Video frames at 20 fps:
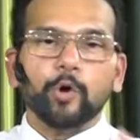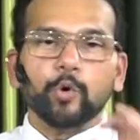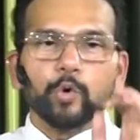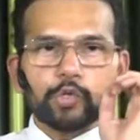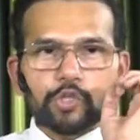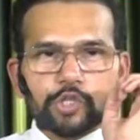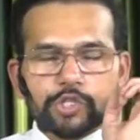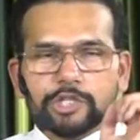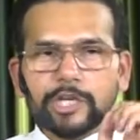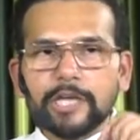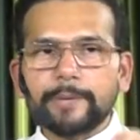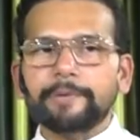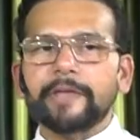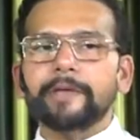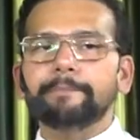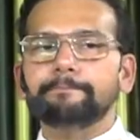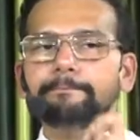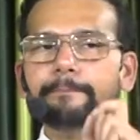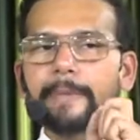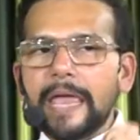उससे
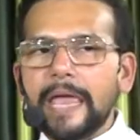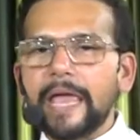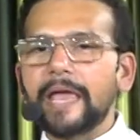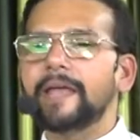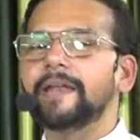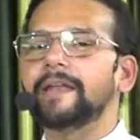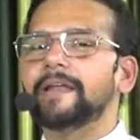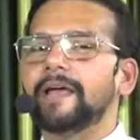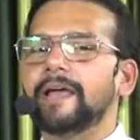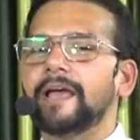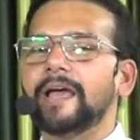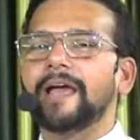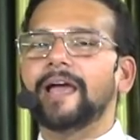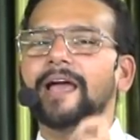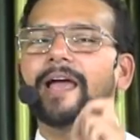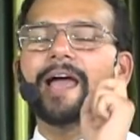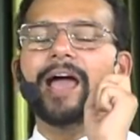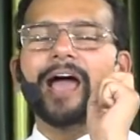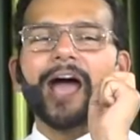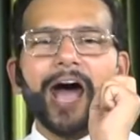भी मेन है
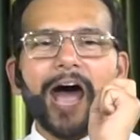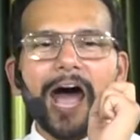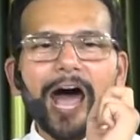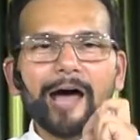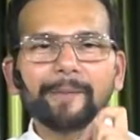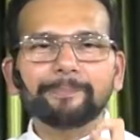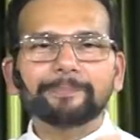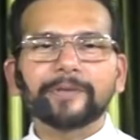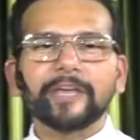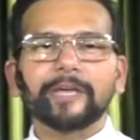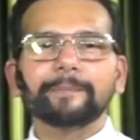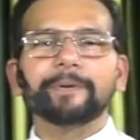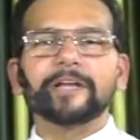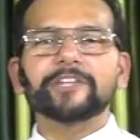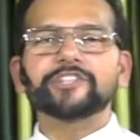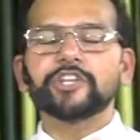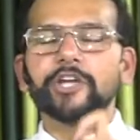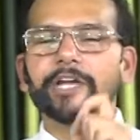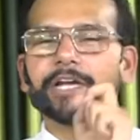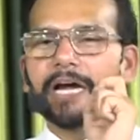आपके
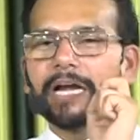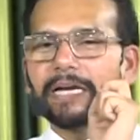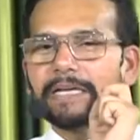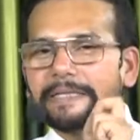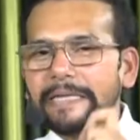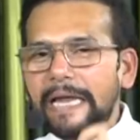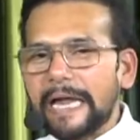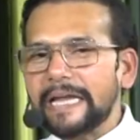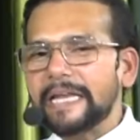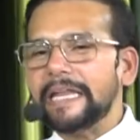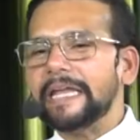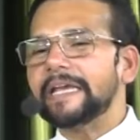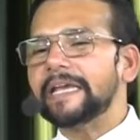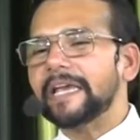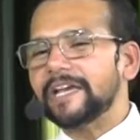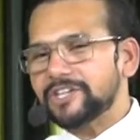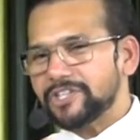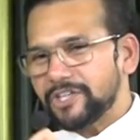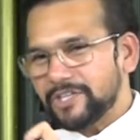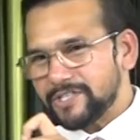बच्चे का
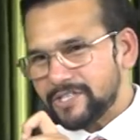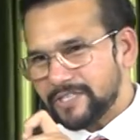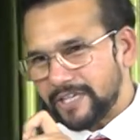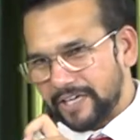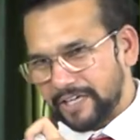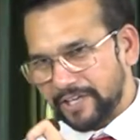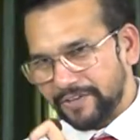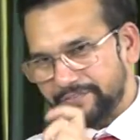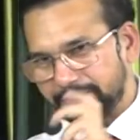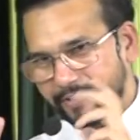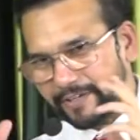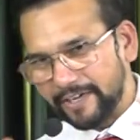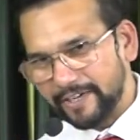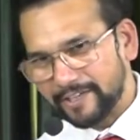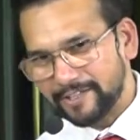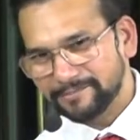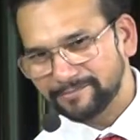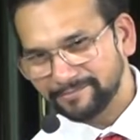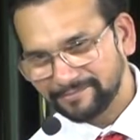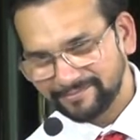डेडिकेशन
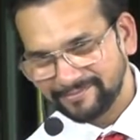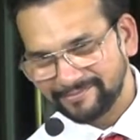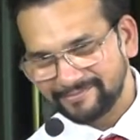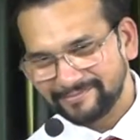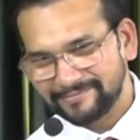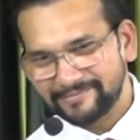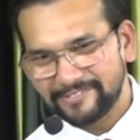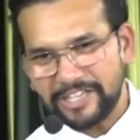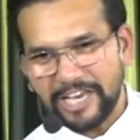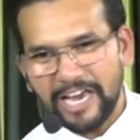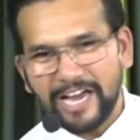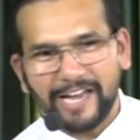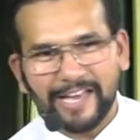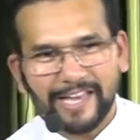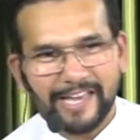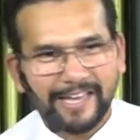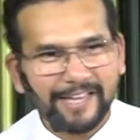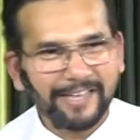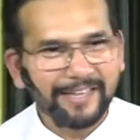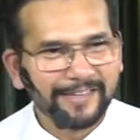सर्टिफिकेट क्या
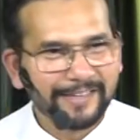है